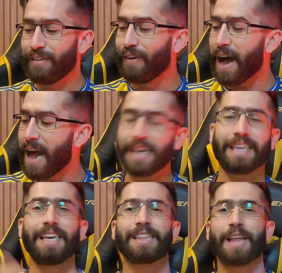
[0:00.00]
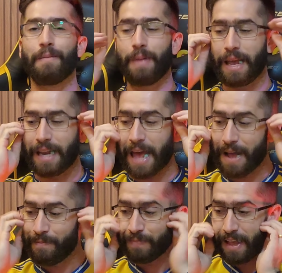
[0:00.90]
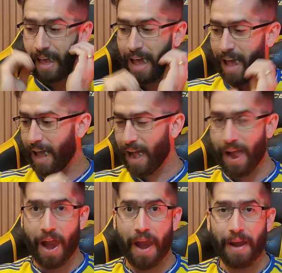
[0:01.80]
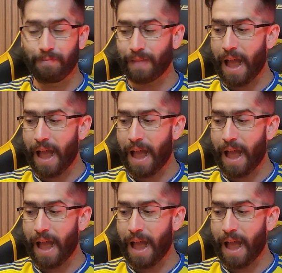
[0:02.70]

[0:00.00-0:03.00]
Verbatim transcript: Vai que também, né? É,